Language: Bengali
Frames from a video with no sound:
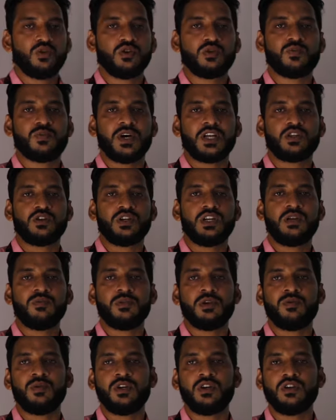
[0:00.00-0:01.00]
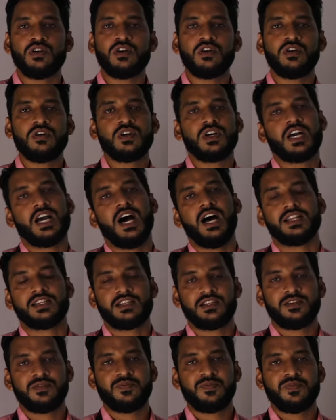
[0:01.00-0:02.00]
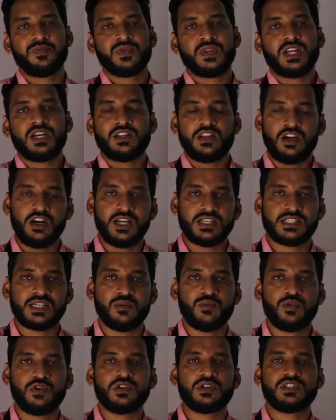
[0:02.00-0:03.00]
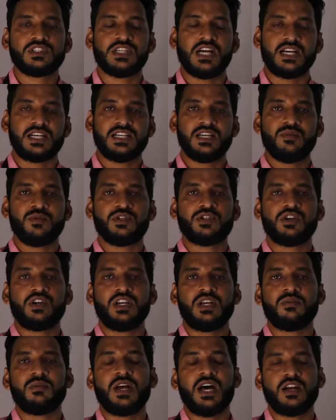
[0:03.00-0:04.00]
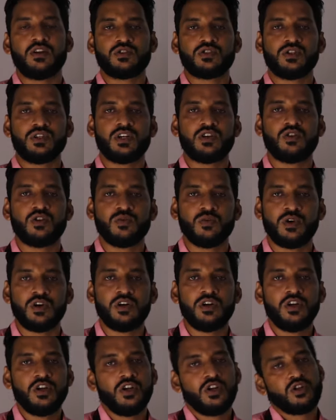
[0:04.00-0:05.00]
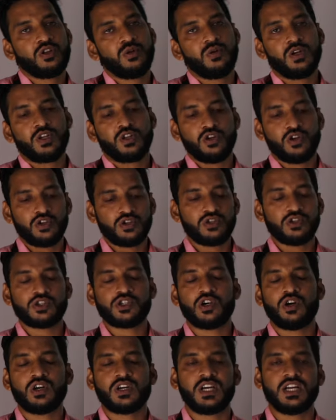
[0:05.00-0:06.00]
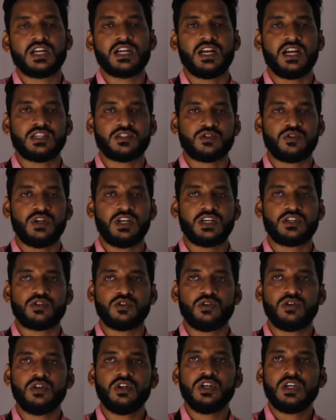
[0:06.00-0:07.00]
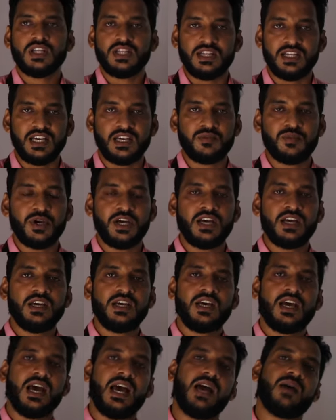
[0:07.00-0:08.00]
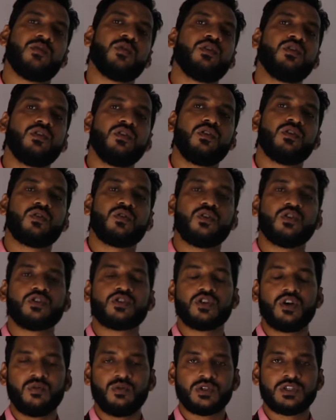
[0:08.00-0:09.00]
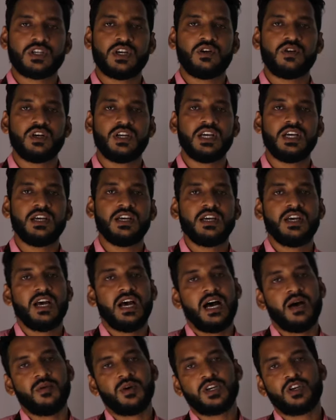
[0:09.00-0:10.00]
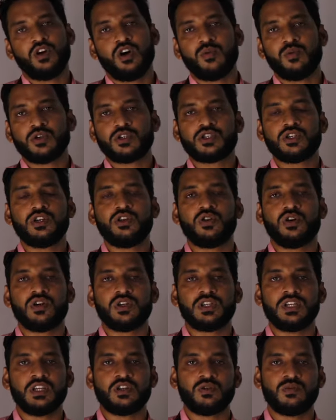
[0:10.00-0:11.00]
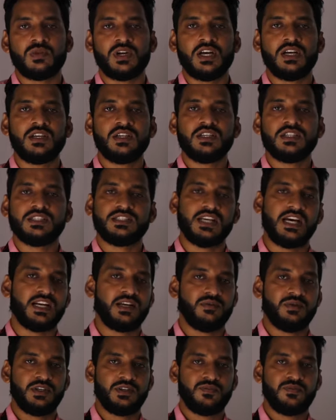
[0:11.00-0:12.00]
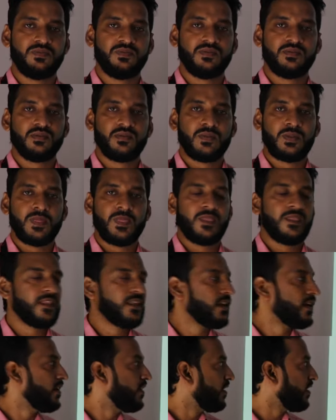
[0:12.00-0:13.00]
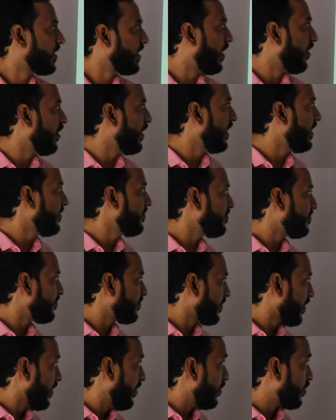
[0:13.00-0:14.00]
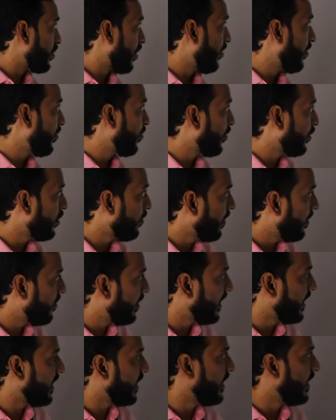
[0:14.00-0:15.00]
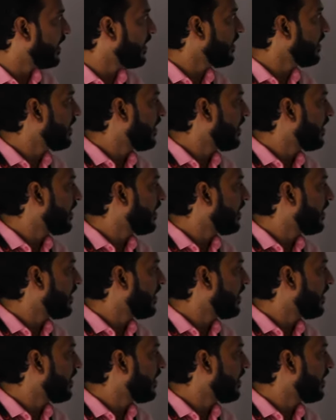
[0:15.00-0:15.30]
উৎপাদনের বিভিন্ন খাত তাহলে আজকে মোট চারটা বিষয় নিয়ে আমরা আলোচনা করব তোমরা ধৈর্য সহকারে ক্লাসগুলো একটু দেখবে এবং কোনো সমস্যা হলে আমাকে অবশ্যই নক দিয়ে তোমরা জানাবে তাহলে সর্বপ্রথম আমরা এখানে